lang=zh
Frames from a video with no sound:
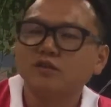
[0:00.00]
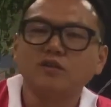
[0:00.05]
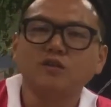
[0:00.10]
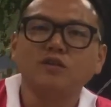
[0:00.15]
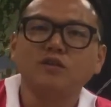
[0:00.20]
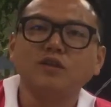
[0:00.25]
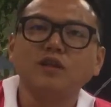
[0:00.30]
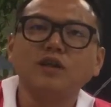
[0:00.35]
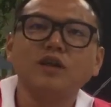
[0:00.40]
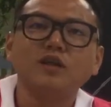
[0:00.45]

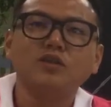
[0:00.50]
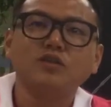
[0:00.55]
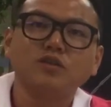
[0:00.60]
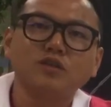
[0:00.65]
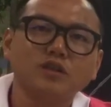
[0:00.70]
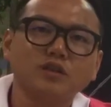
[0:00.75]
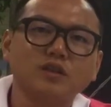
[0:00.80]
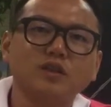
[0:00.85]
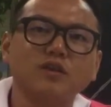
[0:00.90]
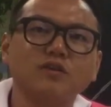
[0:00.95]
忍那一
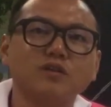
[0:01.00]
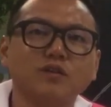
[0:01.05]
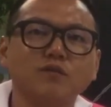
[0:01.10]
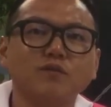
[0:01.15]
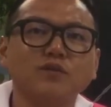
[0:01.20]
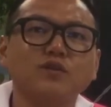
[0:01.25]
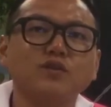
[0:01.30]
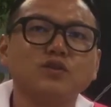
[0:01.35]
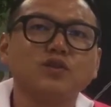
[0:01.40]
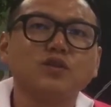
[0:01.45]
圈你差三
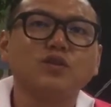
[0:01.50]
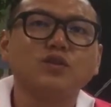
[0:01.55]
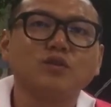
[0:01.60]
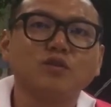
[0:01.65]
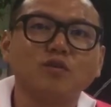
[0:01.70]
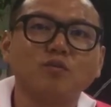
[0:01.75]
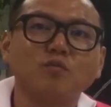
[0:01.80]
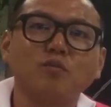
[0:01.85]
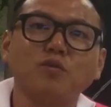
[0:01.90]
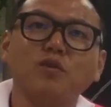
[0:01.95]
分钟，
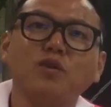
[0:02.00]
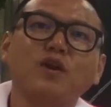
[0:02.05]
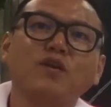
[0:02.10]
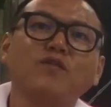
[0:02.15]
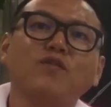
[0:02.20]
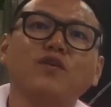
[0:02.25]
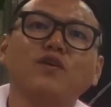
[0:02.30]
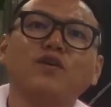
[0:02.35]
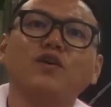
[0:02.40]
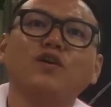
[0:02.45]
我不会
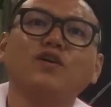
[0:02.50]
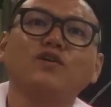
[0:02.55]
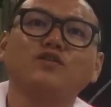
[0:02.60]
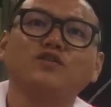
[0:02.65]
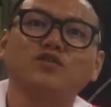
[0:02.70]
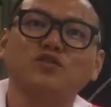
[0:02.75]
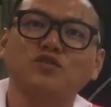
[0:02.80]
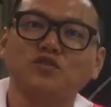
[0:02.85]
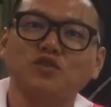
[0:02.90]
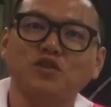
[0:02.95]
浪费二
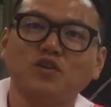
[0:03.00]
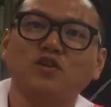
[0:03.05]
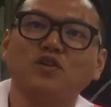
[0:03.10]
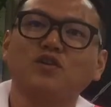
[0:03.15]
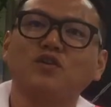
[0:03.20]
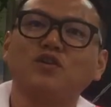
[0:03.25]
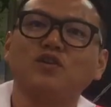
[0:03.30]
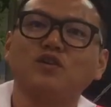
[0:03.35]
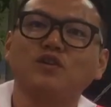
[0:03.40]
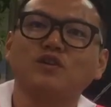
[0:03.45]
十年，
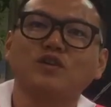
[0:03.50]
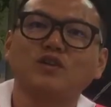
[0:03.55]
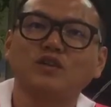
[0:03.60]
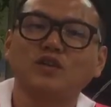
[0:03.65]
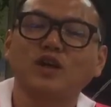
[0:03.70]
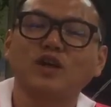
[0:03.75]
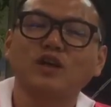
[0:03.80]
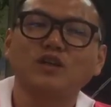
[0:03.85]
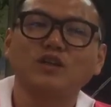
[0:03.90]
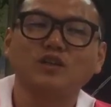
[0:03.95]
因为
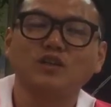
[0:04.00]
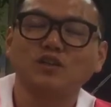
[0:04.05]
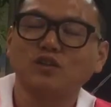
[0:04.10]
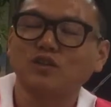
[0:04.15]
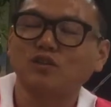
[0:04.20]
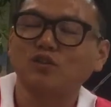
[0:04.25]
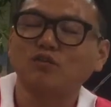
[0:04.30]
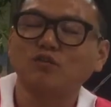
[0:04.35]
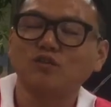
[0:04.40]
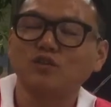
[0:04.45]
当你
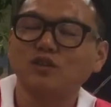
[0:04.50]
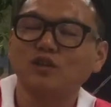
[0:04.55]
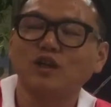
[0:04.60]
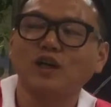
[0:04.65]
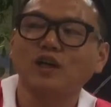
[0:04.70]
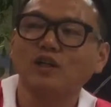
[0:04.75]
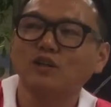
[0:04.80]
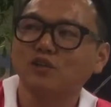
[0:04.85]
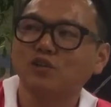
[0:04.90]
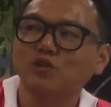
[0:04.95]
重新
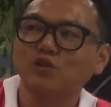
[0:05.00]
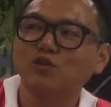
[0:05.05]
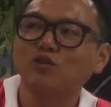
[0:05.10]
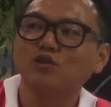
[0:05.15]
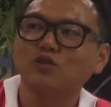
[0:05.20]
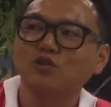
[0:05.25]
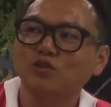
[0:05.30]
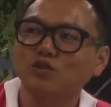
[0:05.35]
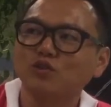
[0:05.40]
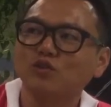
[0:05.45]
开始的时候
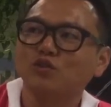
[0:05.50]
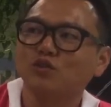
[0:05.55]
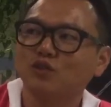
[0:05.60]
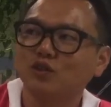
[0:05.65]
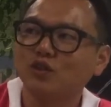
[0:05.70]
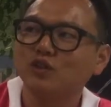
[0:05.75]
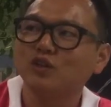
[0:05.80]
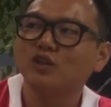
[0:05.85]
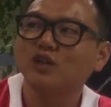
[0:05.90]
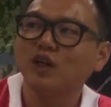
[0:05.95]
是
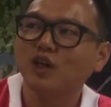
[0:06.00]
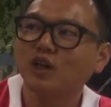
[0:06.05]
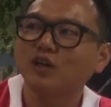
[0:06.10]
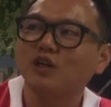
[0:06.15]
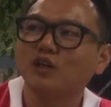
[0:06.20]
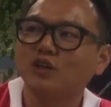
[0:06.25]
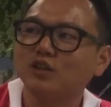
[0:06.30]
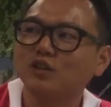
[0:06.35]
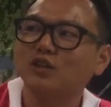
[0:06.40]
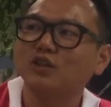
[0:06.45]
人家
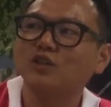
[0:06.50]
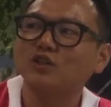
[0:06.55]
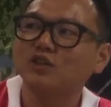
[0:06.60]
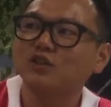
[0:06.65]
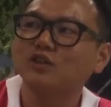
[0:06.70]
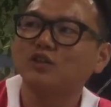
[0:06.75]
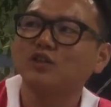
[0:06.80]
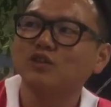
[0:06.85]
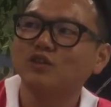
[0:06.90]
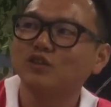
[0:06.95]
人
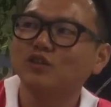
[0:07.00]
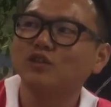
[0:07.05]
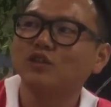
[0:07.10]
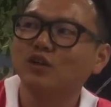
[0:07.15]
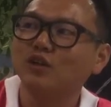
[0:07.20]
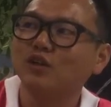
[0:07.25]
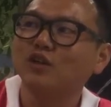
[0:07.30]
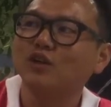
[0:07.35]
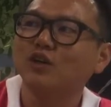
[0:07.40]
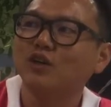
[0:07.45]
生已经
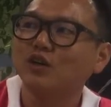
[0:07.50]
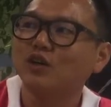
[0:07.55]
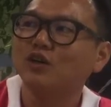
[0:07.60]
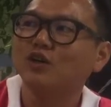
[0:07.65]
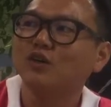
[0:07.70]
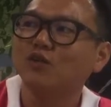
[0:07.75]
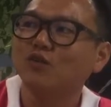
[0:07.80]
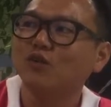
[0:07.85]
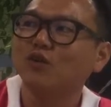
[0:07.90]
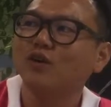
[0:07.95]

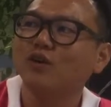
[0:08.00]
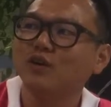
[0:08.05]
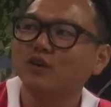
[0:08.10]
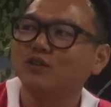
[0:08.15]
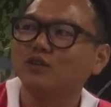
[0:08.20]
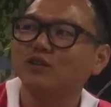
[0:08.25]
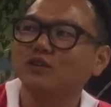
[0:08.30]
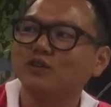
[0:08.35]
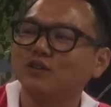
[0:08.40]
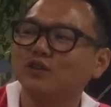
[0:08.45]
过二
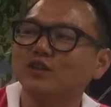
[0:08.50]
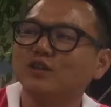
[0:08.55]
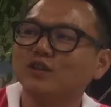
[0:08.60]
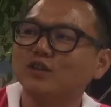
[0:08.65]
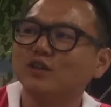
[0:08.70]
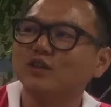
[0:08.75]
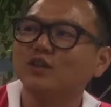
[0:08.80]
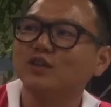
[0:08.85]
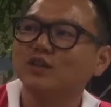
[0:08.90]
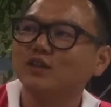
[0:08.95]
十了，
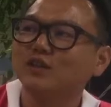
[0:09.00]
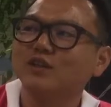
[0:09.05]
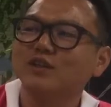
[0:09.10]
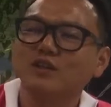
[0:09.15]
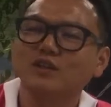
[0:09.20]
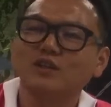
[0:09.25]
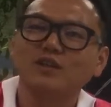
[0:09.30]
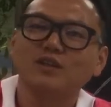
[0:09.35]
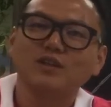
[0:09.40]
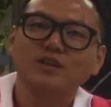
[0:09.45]
嗯，
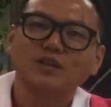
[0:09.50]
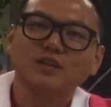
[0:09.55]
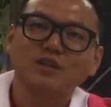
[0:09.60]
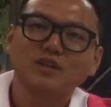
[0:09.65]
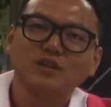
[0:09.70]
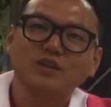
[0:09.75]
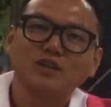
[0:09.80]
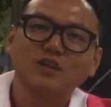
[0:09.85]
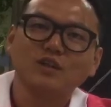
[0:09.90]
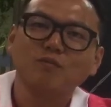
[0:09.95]

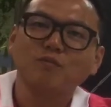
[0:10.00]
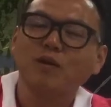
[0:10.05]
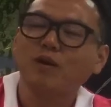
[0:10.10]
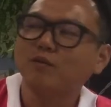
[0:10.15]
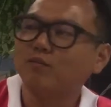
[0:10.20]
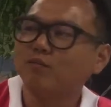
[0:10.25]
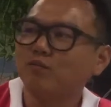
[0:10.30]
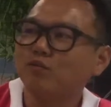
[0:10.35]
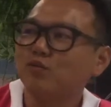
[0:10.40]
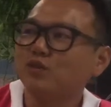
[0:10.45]
明
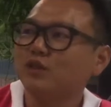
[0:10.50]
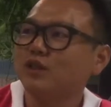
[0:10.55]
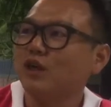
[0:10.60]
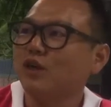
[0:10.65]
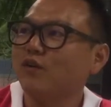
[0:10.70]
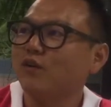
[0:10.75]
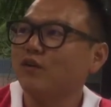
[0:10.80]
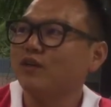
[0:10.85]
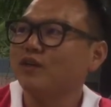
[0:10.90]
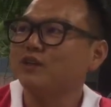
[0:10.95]
白？出
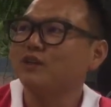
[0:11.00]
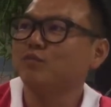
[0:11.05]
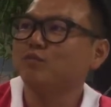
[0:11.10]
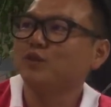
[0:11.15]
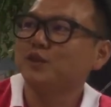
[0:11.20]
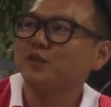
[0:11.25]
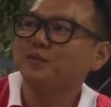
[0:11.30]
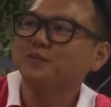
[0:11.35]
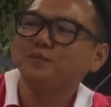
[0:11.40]
小你怎么